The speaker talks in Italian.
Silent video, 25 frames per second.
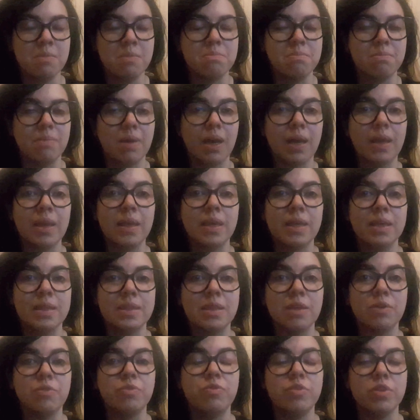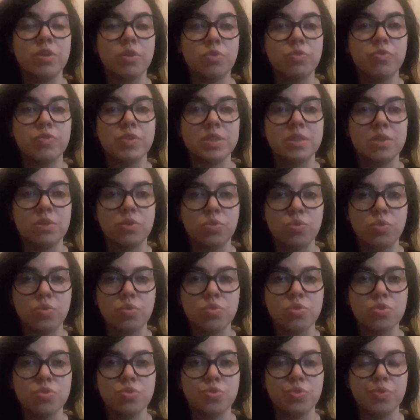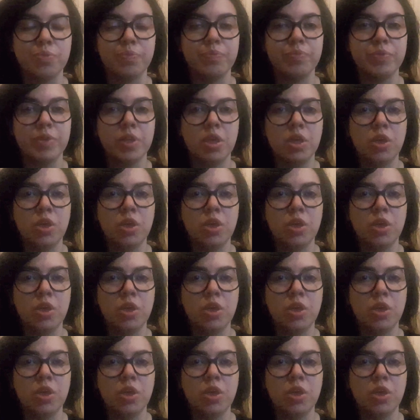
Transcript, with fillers: ma è davvero faticoso